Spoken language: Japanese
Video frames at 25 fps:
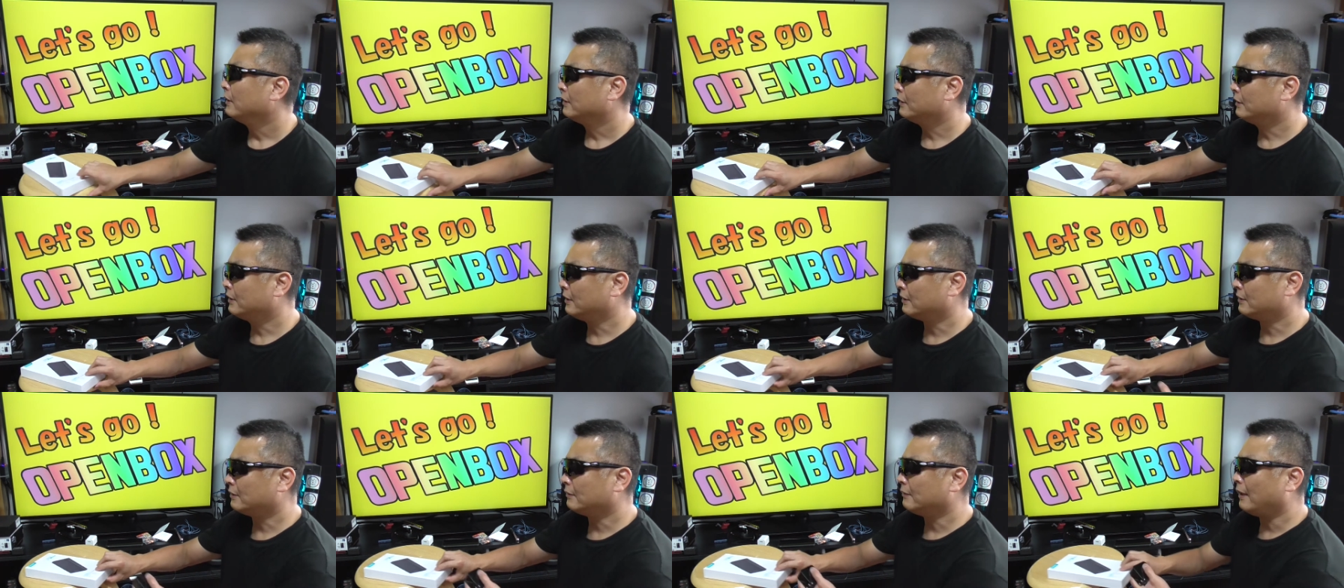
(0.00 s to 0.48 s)

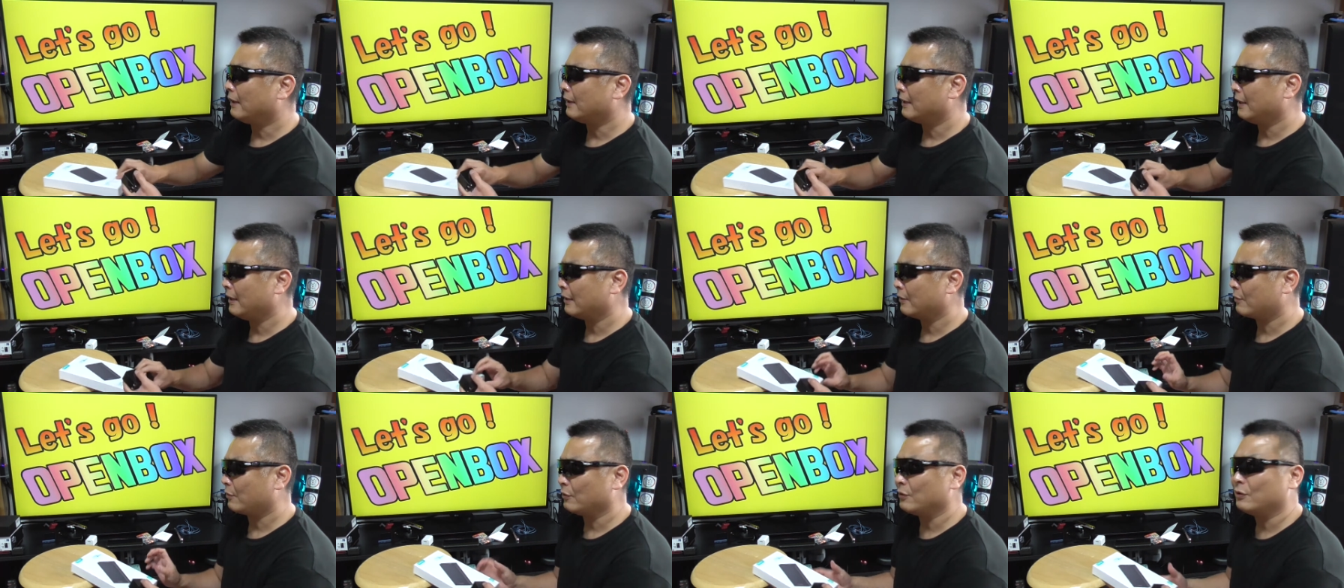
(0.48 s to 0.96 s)
実は
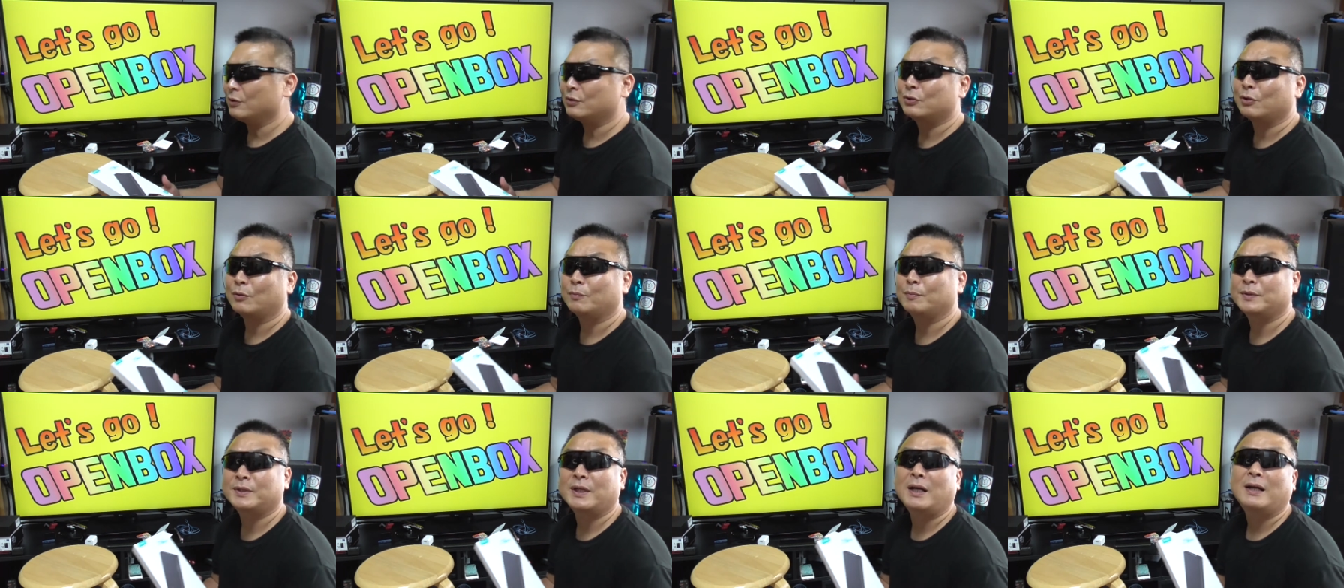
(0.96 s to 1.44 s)
ねこの
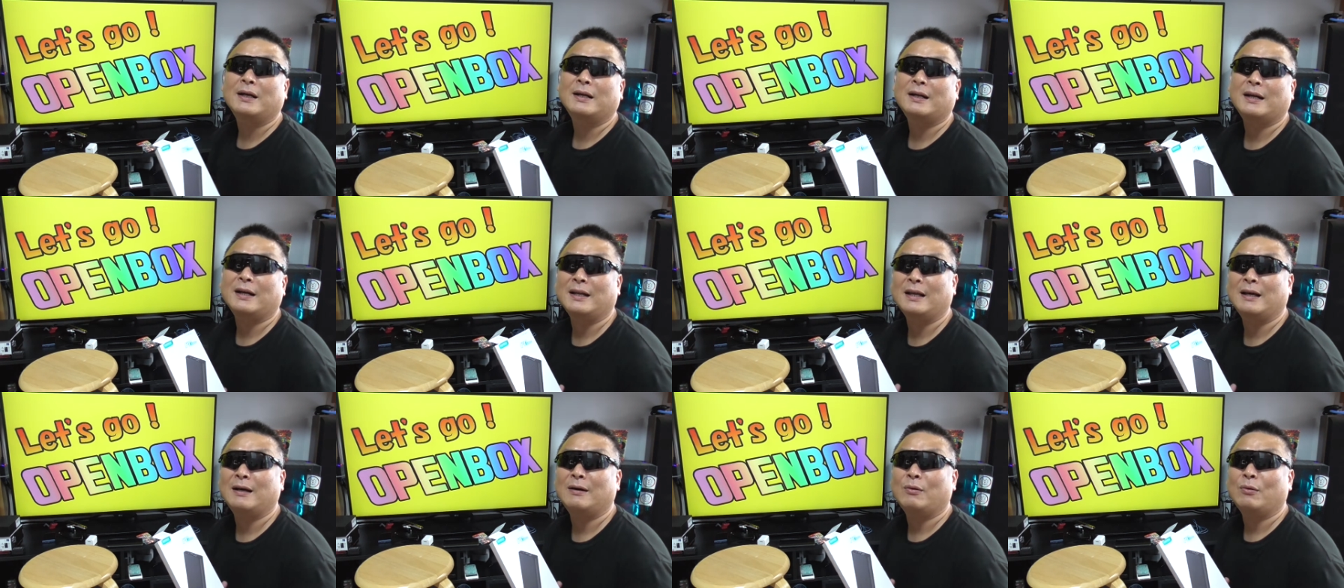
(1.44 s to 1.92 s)
ショップさん
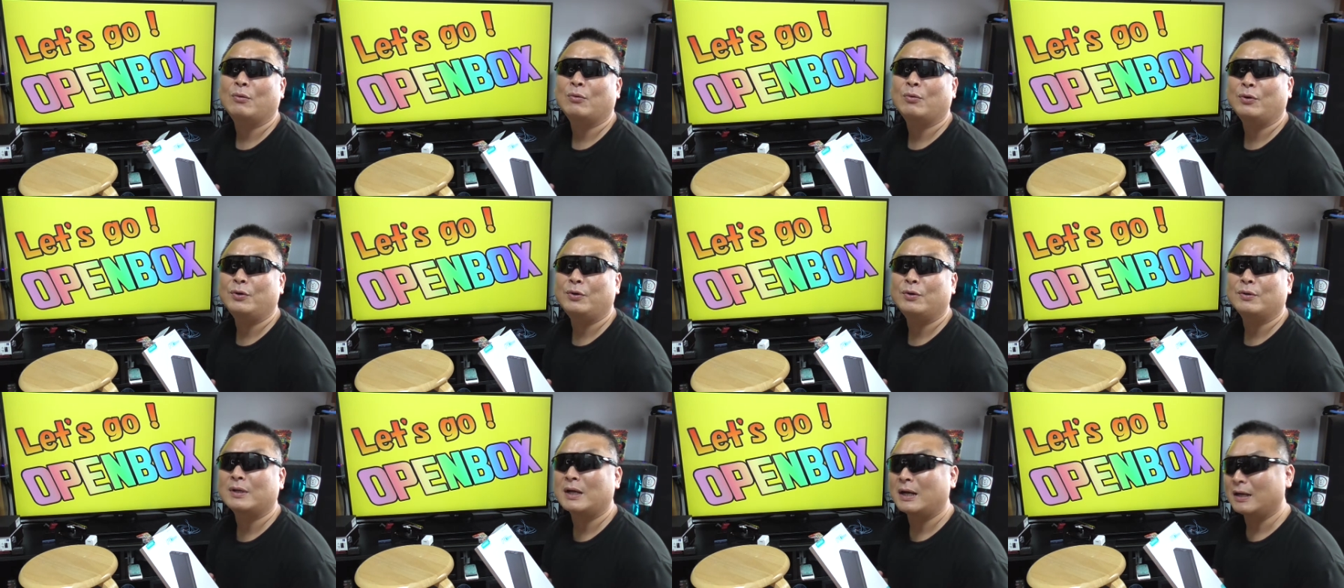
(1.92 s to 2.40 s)
からお
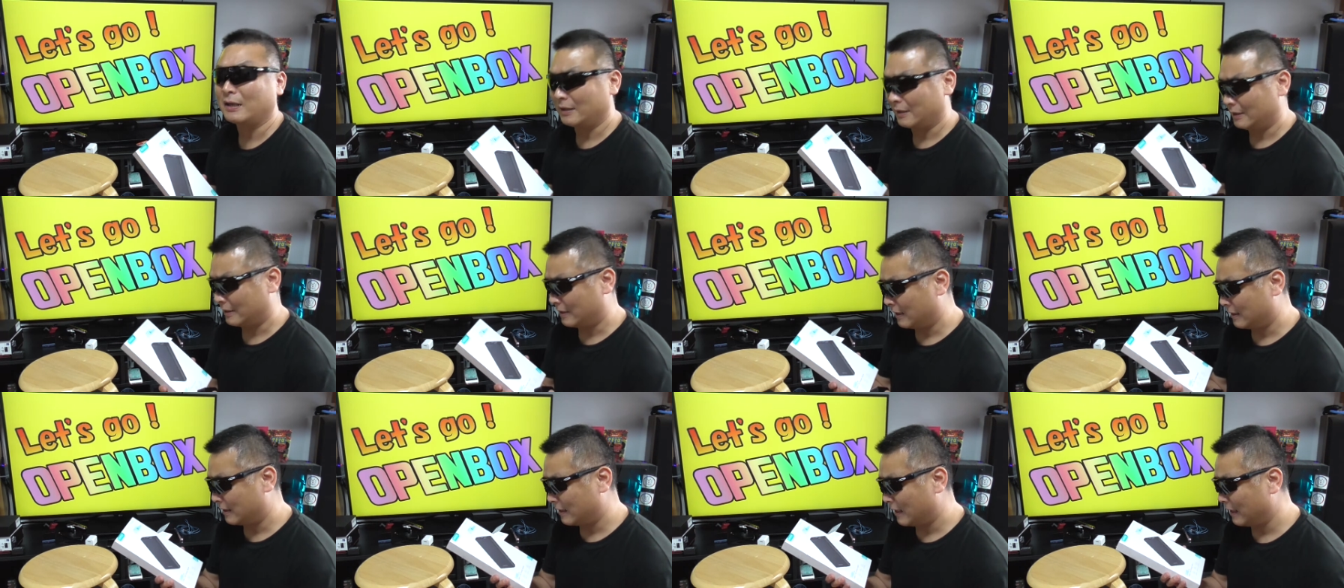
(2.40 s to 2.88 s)
声をか
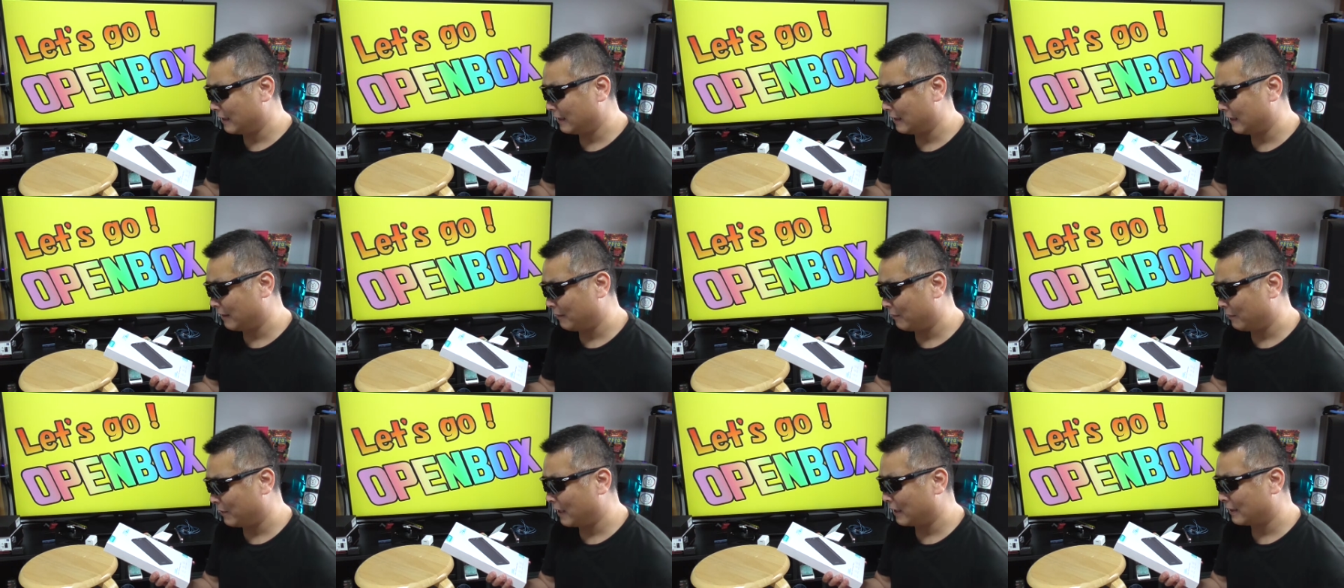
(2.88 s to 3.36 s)
け
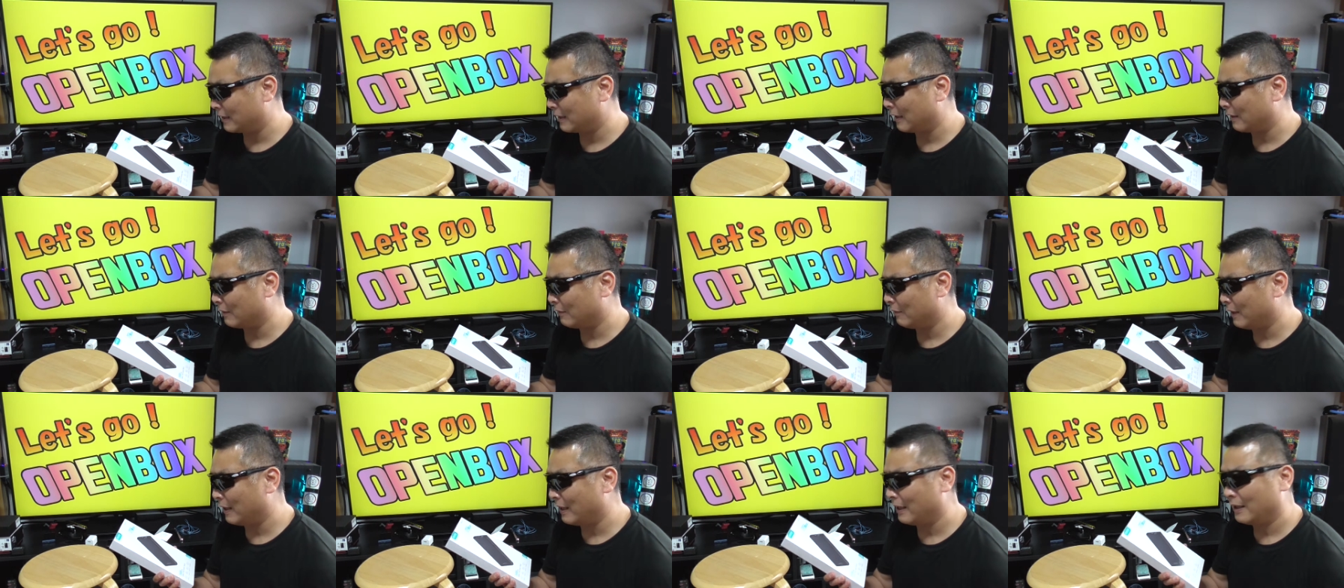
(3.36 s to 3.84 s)
てもらっ
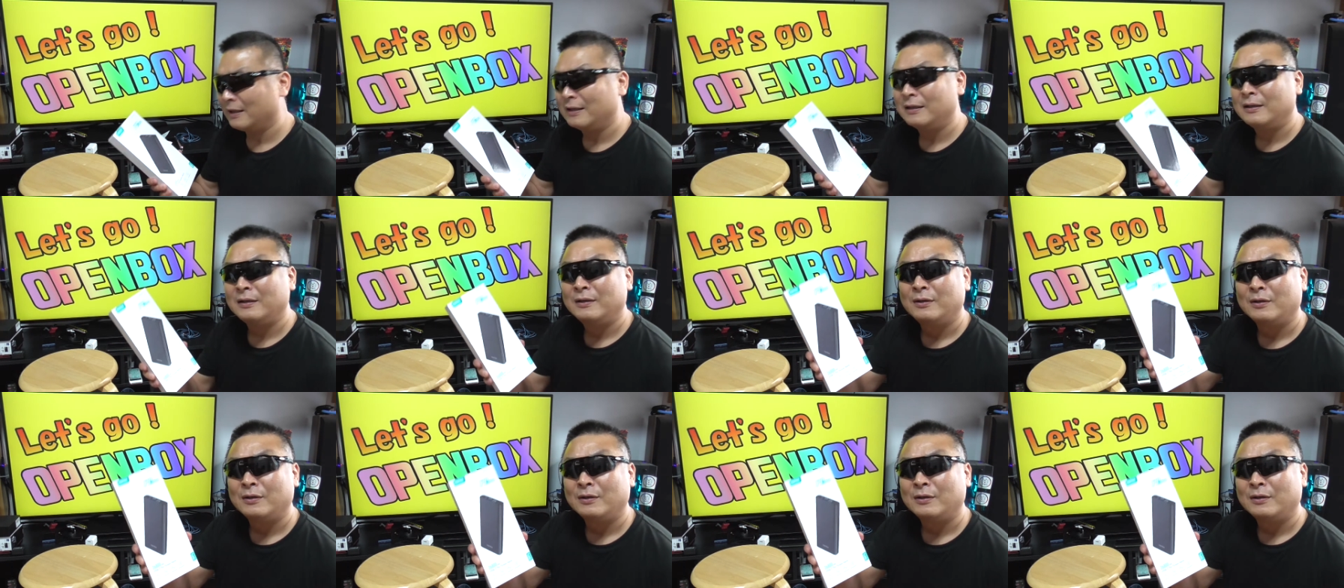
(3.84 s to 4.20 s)
たのは